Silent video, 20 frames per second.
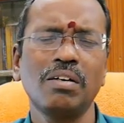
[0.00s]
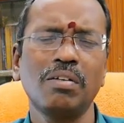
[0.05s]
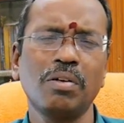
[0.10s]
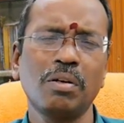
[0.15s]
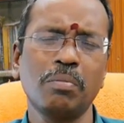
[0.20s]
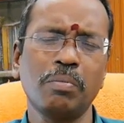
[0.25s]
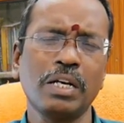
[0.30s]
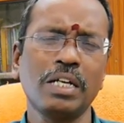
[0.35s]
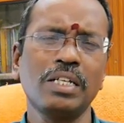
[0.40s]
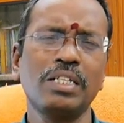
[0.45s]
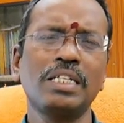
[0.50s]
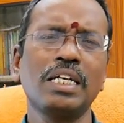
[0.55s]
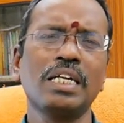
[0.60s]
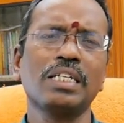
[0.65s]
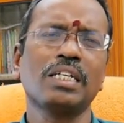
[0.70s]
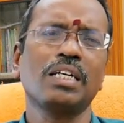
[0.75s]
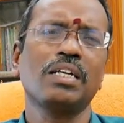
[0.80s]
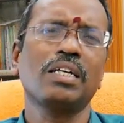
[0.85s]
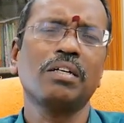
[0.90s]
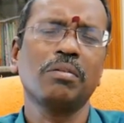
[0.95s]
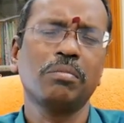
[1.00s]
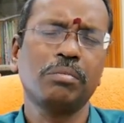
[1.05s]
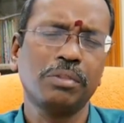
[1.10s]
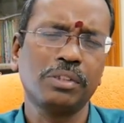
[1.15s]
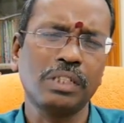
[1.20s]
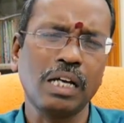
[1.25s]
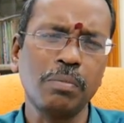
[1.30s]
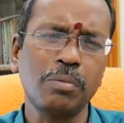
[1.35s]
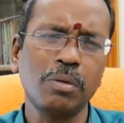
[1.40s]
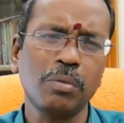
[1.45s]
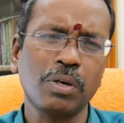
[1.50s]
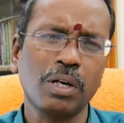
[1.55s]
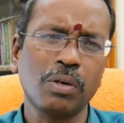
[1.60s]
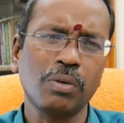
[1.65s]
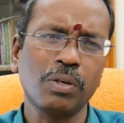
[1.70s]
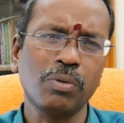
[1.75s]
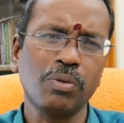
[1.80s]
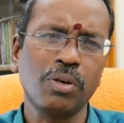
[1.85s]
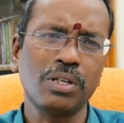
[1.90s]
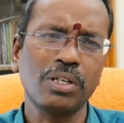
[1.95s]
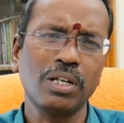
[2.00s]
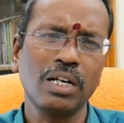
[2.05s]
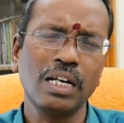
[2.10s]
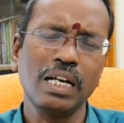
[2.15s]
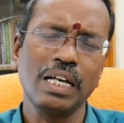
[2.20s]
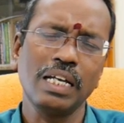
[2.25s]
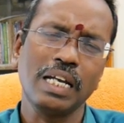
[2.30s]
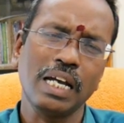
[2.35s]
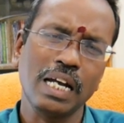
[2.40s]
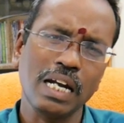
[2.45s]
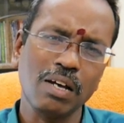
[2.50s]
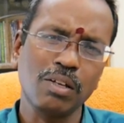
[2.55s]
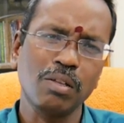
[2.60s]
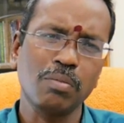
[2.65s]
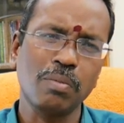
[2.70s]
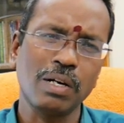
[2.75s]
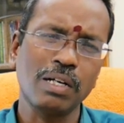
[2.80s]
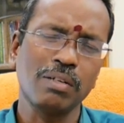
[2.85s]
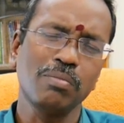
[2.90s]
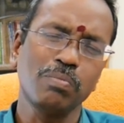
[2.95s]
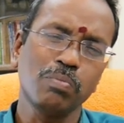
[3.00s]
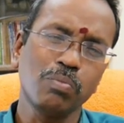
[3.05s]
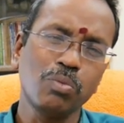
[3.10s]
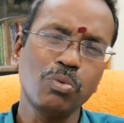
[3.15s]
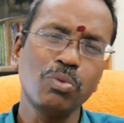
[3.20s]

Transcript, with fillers: ஒரு மகிழ்ச்சியாக சா சாப்பிட்டு வரக்கூடிய ஹோட்டல்னால் ஏழாவது பாவம்